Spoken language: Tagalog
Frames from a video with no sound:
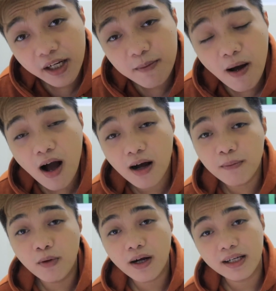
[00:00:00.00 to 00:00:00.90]
na mga
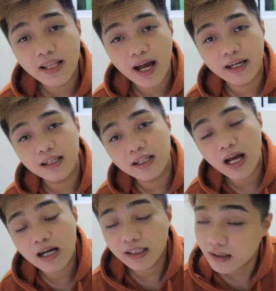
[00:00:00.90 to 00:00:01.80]
kabuga dahil
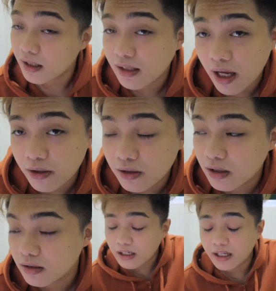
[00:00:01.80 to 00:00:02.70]
nakakita tayo
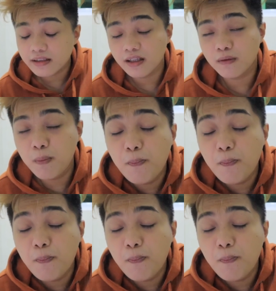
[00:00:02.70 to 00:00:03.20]
ng rated